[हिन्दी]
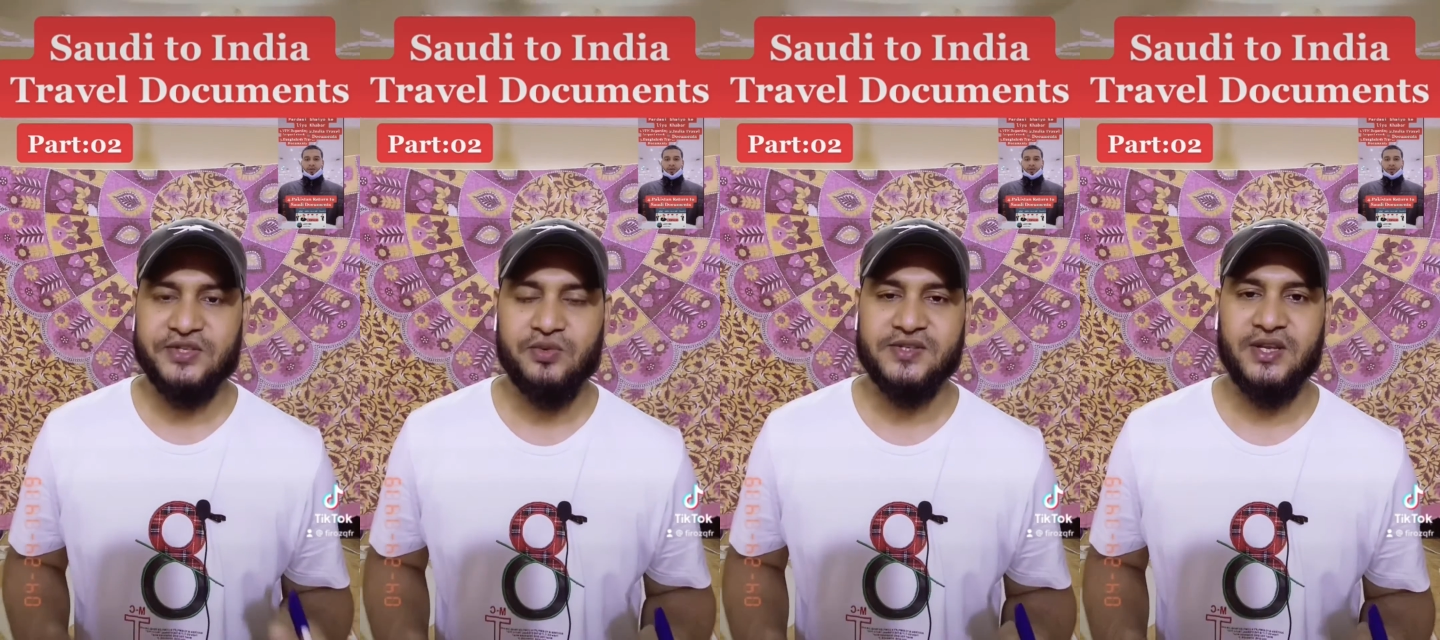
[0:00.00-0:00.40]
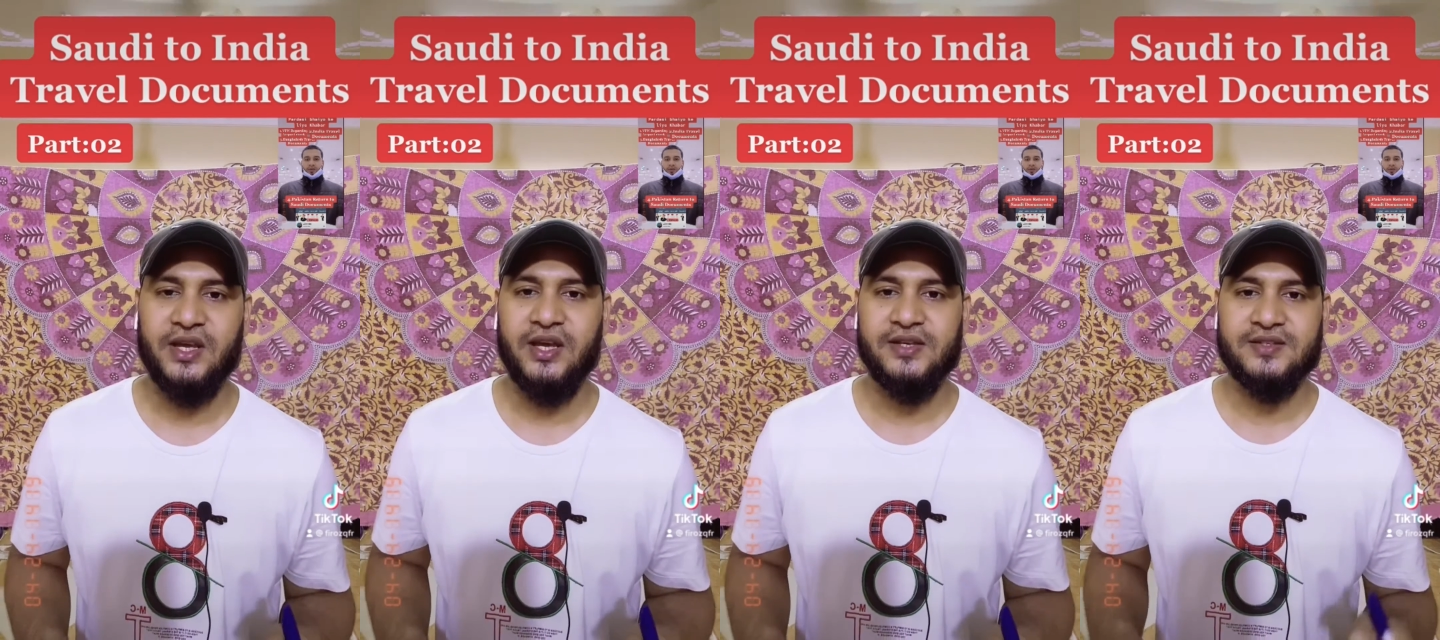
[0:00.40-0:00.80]
सिचुएशन
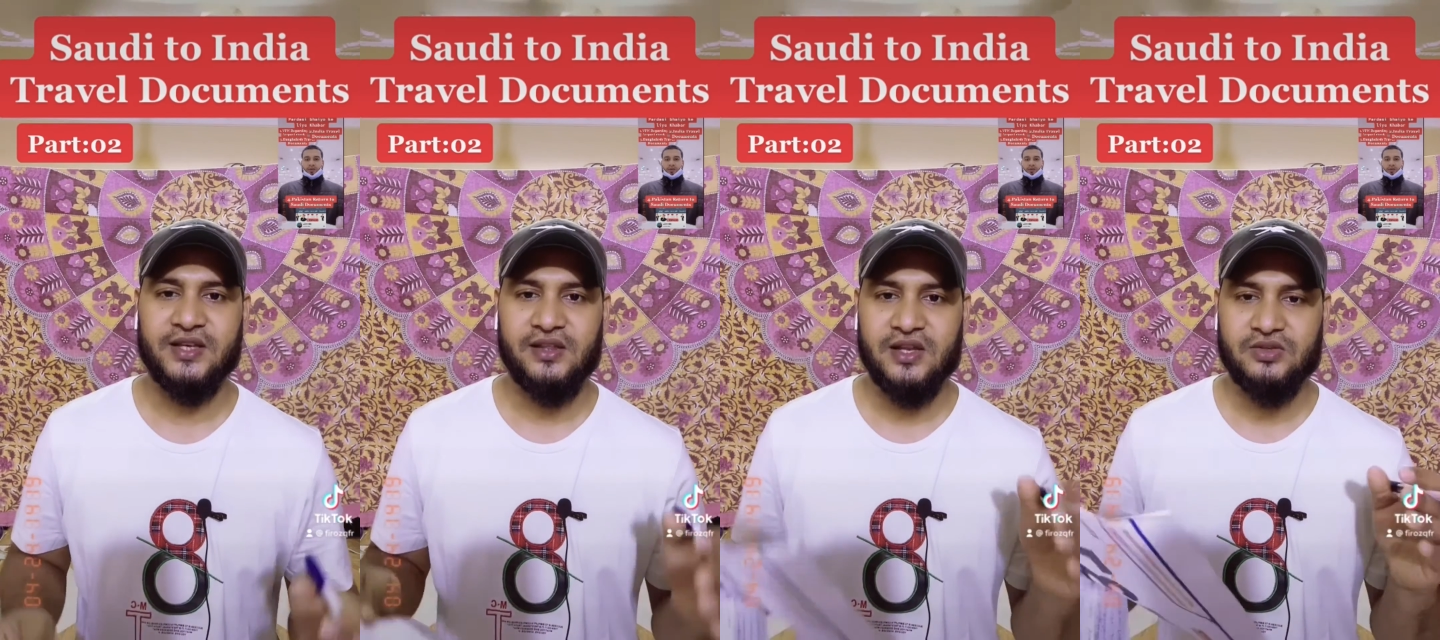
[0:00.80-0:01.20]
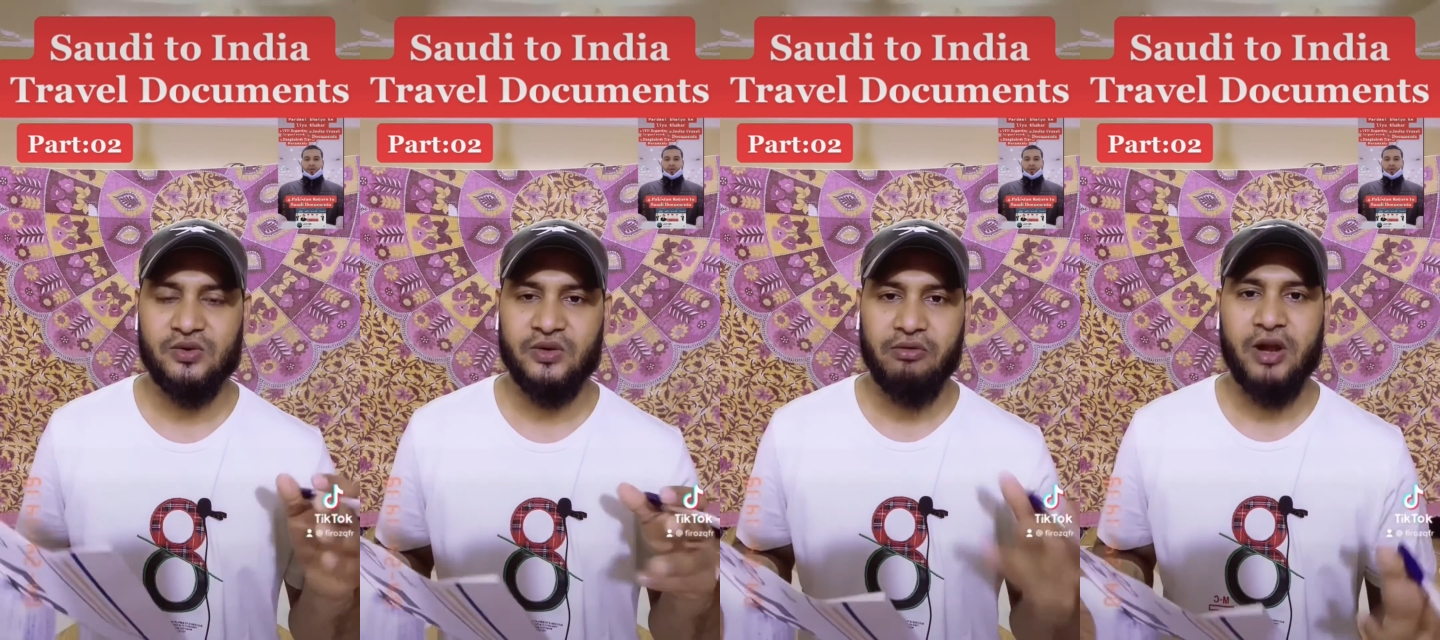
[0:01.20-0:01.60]
है इसके अंदर
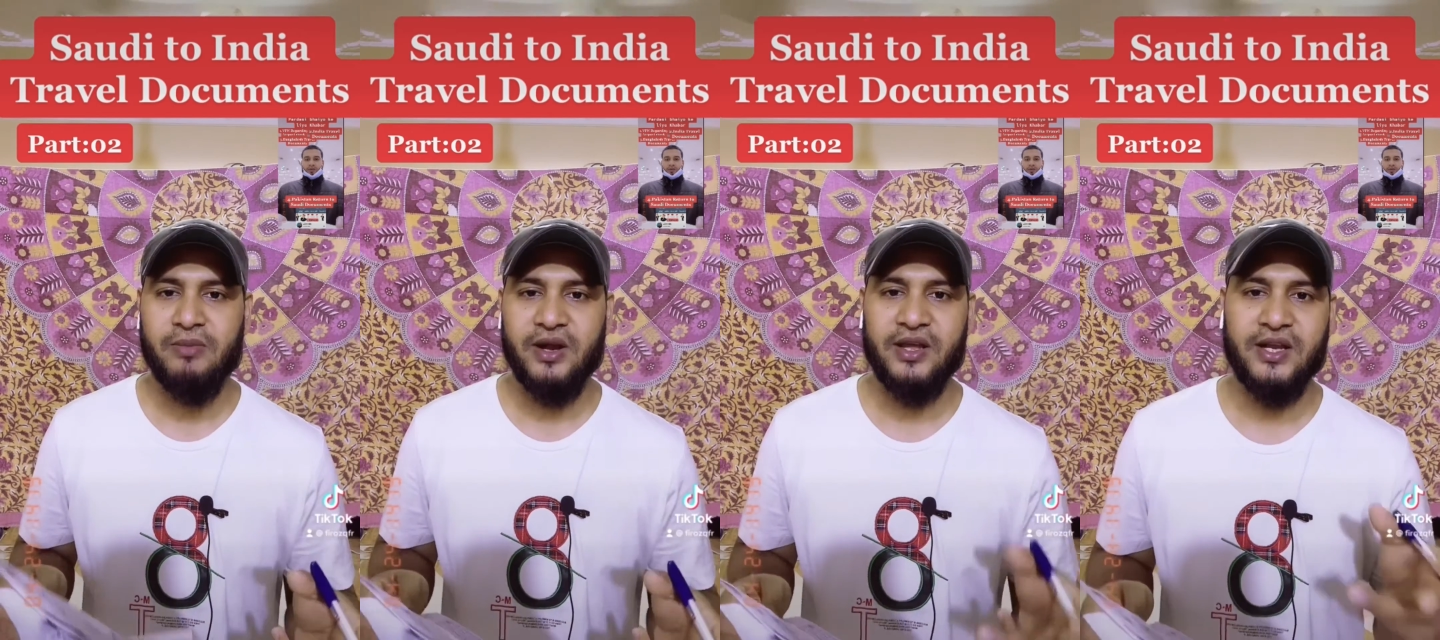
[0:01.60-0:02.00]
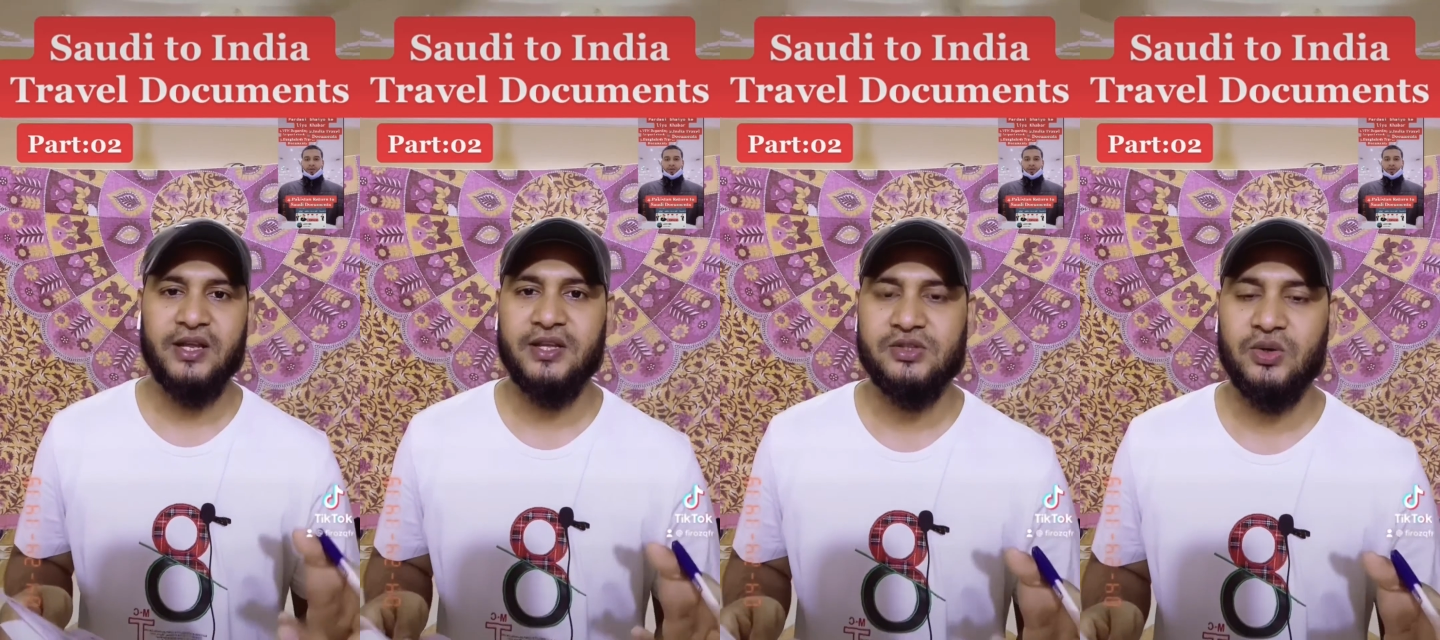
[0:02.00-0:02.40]
जो रिक्वायरमेंट है
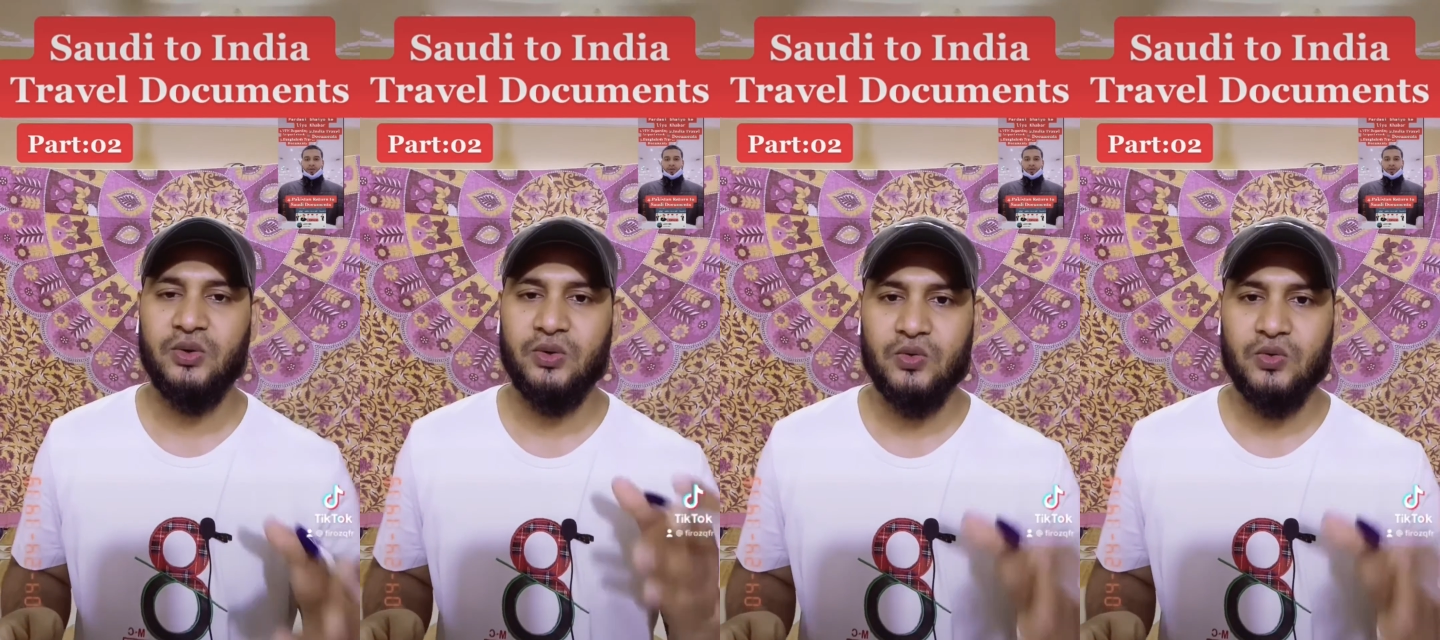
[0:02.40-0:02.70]
यानी जो